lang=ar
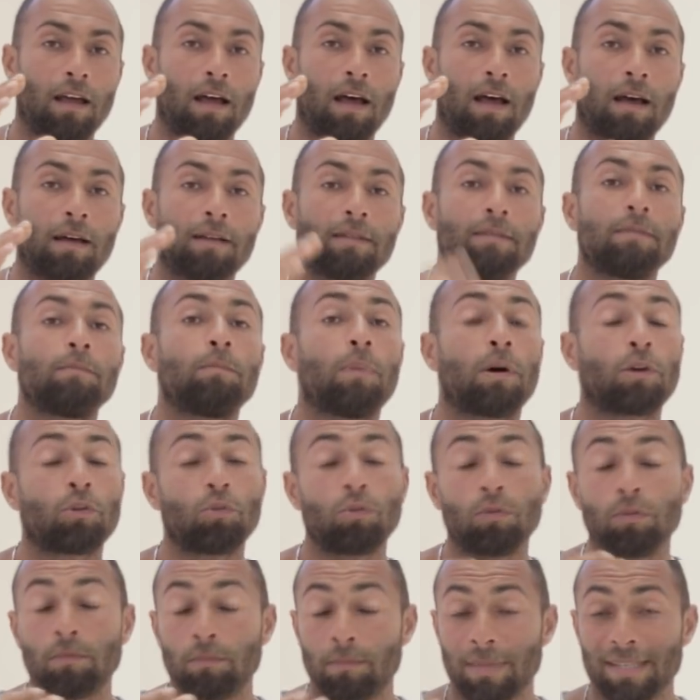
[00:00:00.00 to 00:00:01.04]
آه
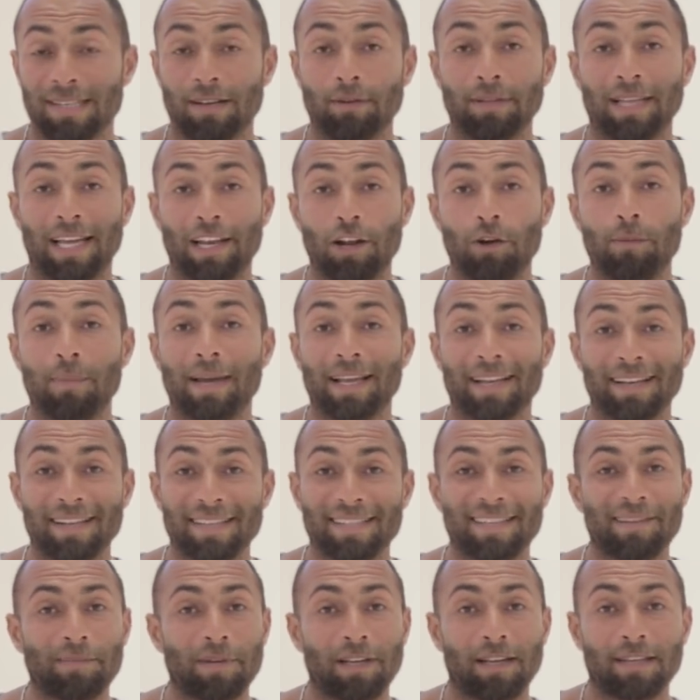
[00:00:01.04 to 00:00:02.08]
برضو بزود عليهم
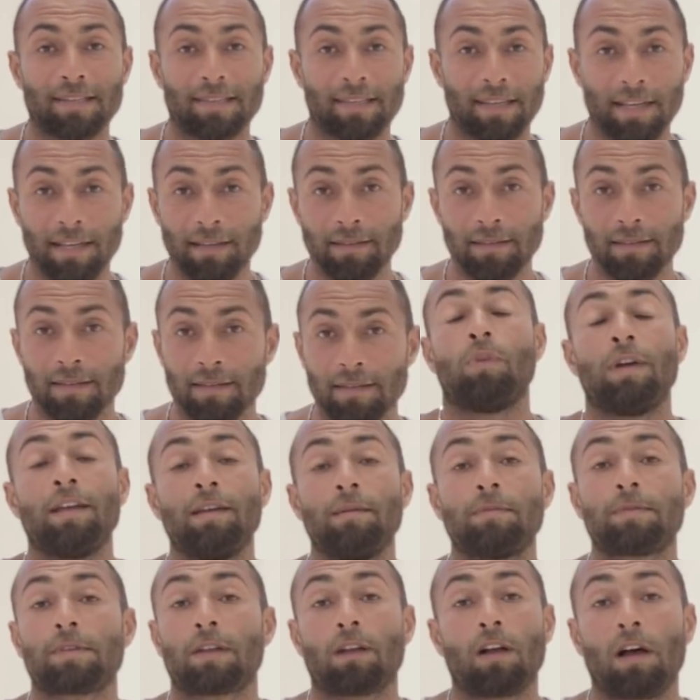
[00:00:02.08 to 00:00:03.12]
مغنيسيوم جلايسينيت
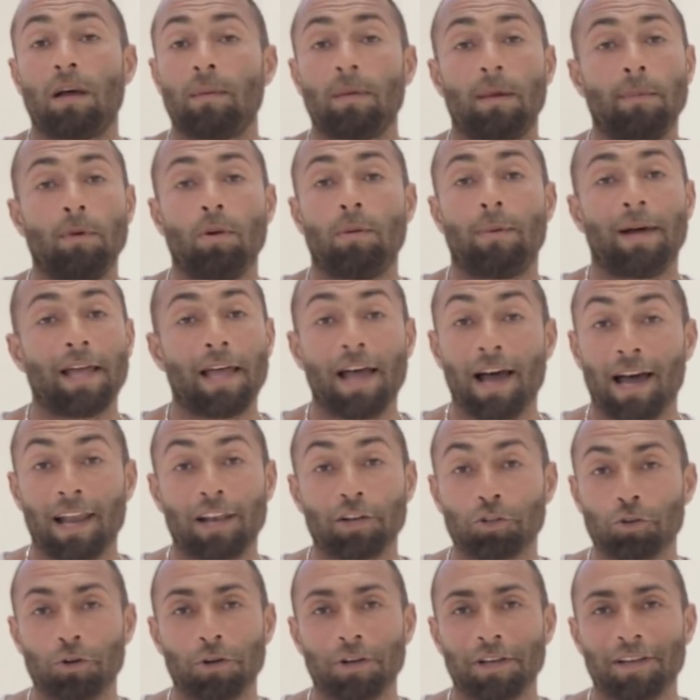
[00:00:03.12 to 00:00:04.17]
وبصراحه بيعملوا معايا
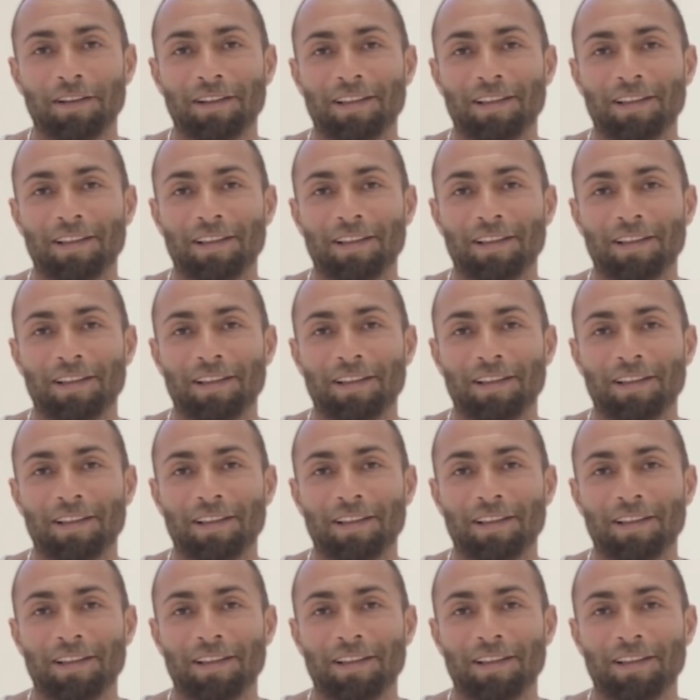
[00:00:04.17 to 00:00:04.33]
احلى شغل